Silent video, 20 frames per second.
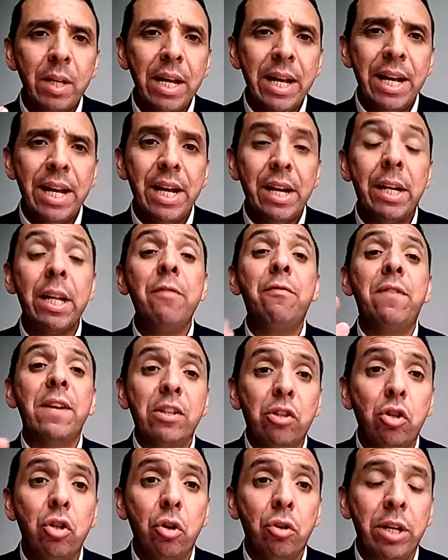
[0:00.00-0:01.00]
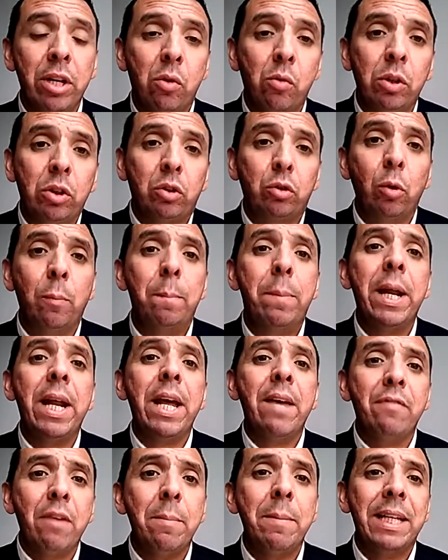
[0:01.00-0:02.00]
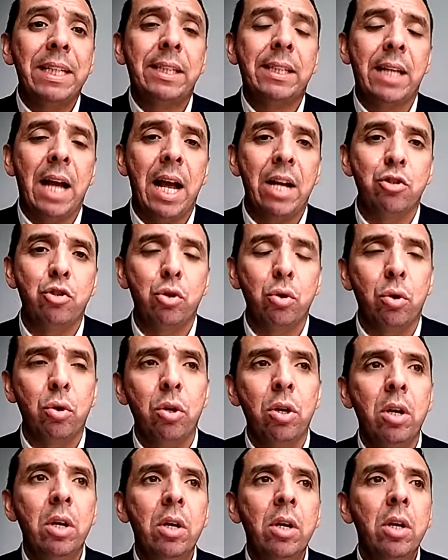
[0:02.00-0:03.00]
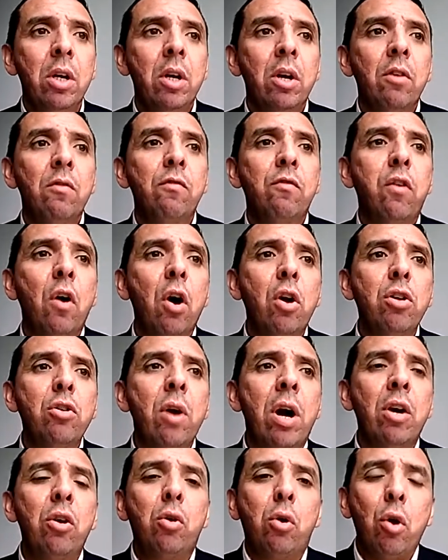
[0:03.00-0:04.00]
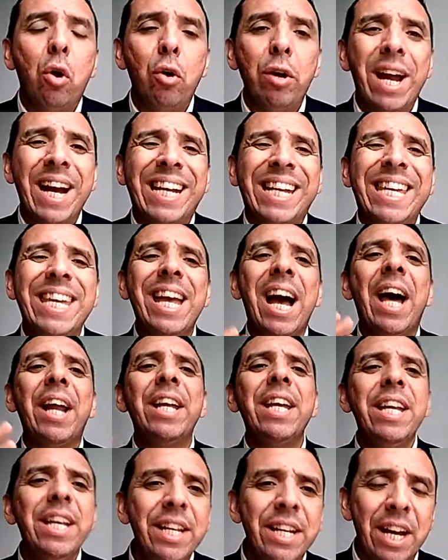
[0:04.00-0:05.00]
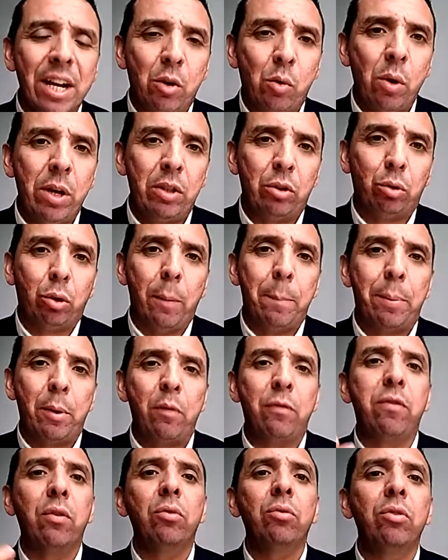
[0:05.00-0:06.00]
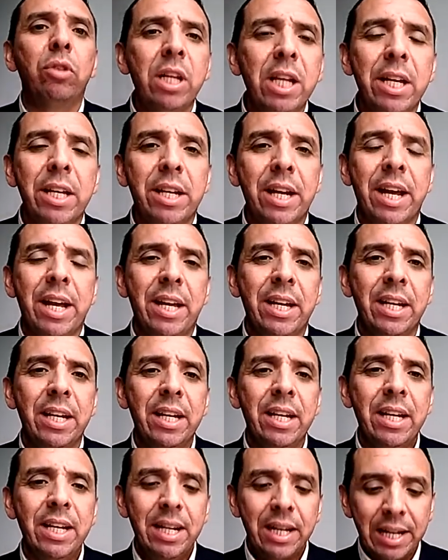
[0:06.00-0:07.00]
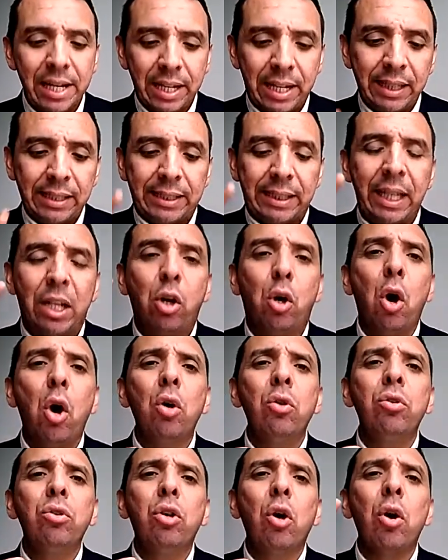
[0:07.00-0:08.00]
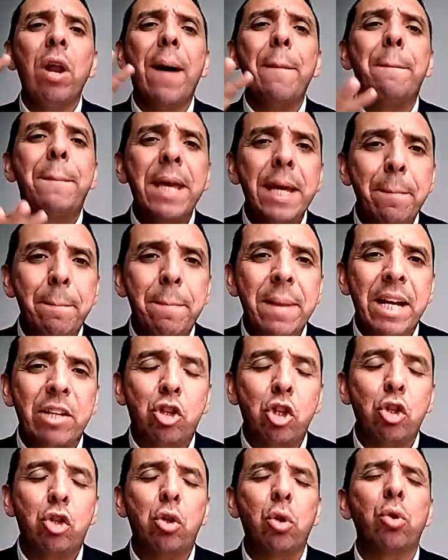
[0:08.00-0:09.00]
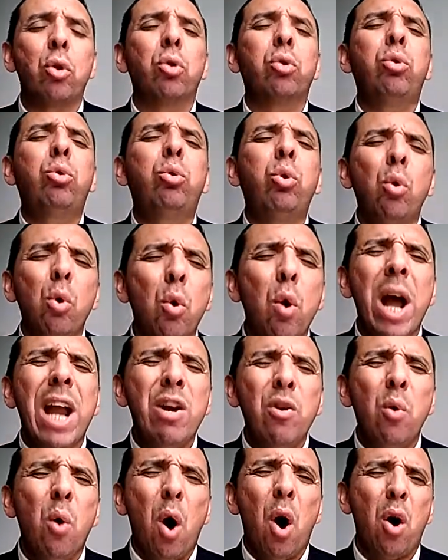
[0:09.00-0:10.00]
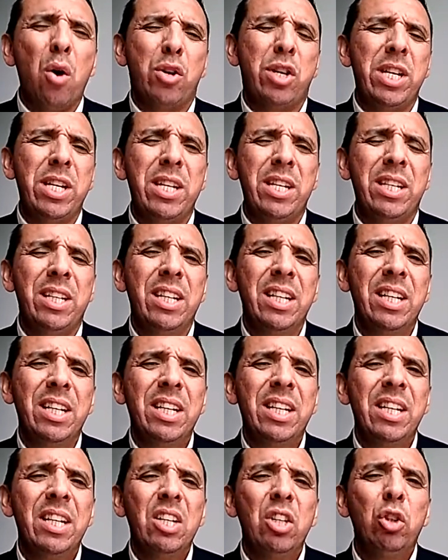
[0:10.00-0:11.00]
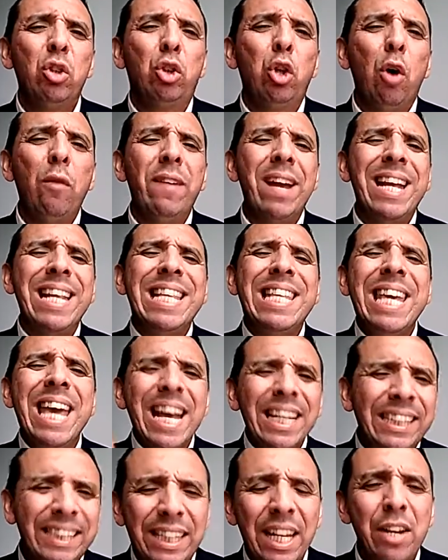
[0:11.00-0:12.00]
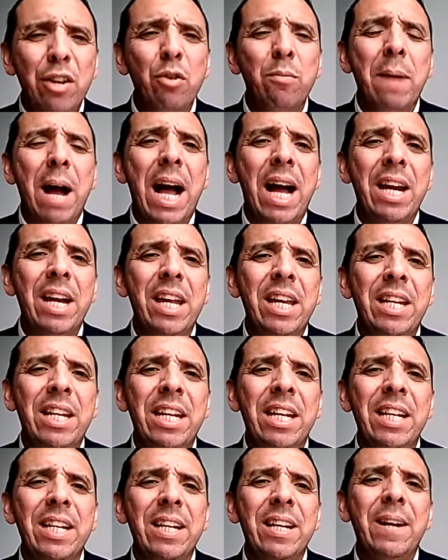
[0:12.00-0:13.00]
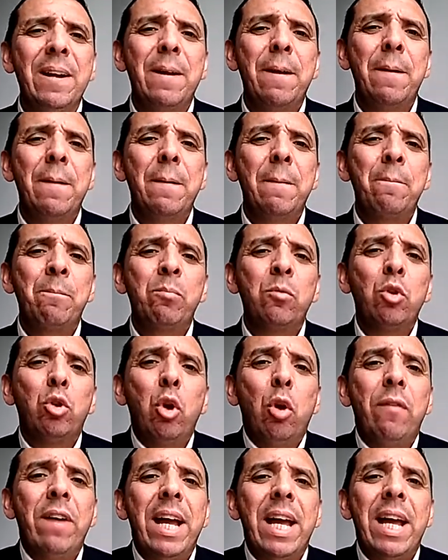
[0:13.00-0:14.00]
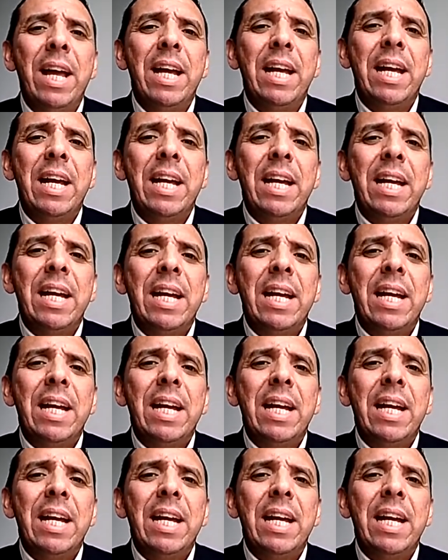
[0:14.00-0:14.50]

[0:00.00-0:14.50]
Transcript: eh, riflessione, in questo breve messaggio, voglio ancora chiarire questo, approfondire che secondo la Bibbia ci sono due luoghi dove gli esseri umani, dove